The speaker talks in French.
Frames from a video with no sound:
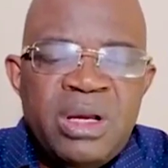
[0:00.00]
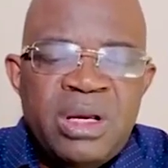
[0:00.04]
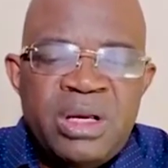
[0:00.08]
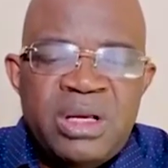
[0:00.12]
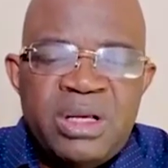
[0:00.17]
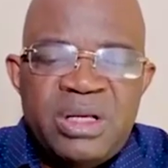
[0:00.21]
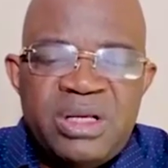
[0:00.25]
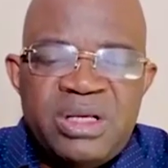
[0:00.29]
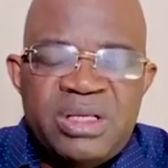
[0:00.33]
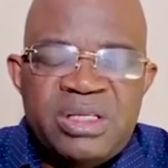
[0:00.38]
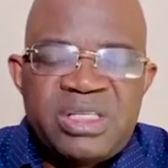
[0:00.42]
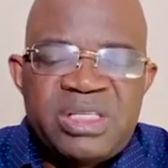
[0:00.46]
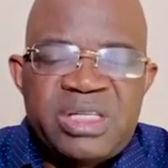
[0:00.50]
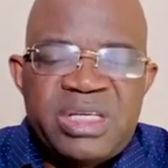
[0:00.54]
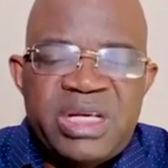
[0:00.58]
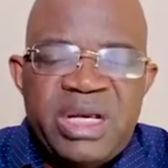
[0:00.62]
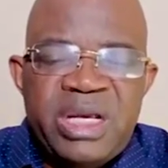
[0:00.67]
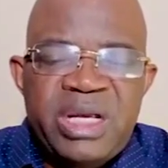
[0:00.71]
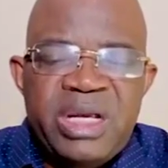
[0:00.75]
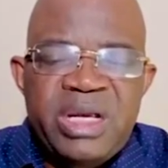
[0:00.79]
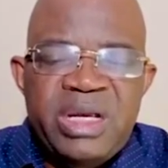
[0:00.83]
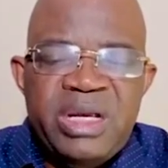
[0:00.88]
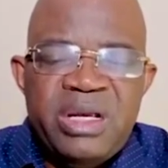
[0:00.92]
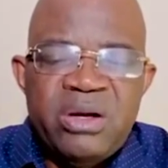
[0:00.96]

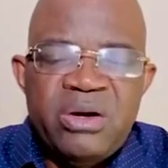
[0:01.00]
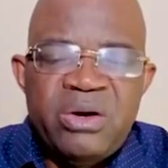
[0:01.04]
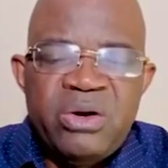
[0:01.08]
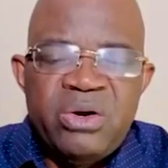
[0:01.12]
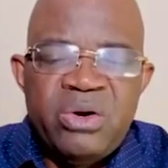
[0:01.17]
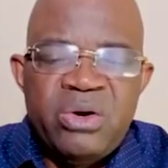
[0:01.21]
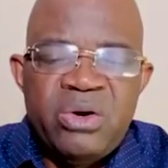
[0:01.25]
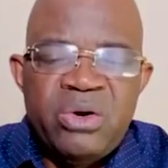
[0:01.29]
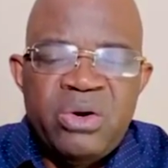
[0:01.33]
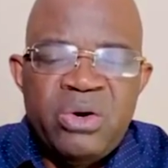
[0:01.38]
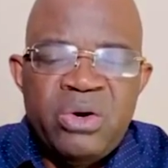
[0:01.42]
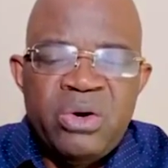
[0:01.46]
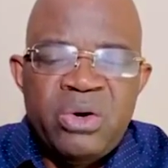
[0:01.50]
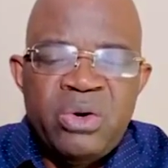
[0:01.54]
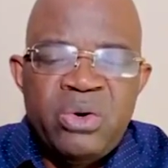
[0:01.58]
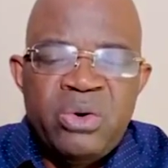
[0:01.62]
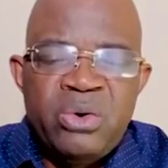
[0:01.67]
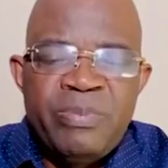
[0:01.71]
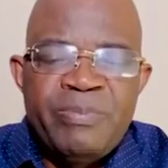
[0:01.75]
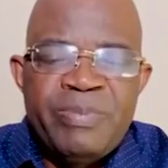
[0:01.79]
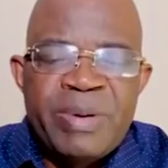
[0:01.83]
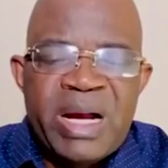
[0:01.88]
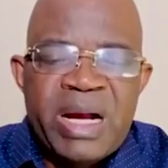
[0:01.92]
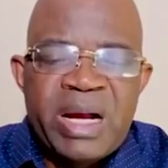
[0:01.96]
Ici, on nous
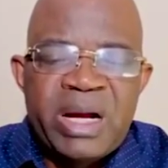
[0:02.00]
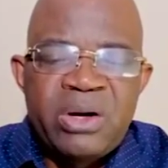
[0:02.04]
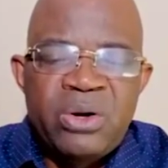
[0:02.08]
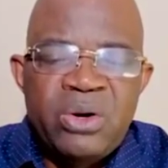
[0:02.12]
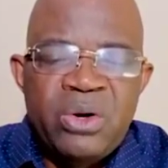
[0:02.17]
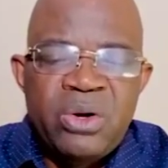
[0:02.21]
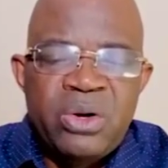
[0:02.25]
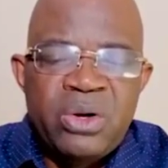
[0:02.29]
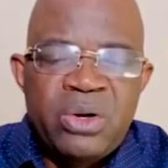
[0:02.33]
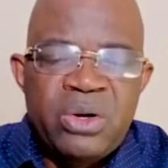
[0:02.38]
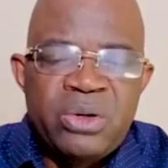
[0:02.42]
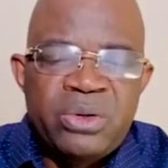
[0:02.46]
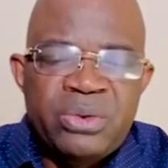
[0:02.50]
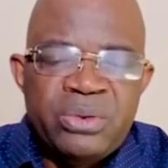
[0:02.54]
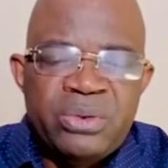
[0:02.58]
parle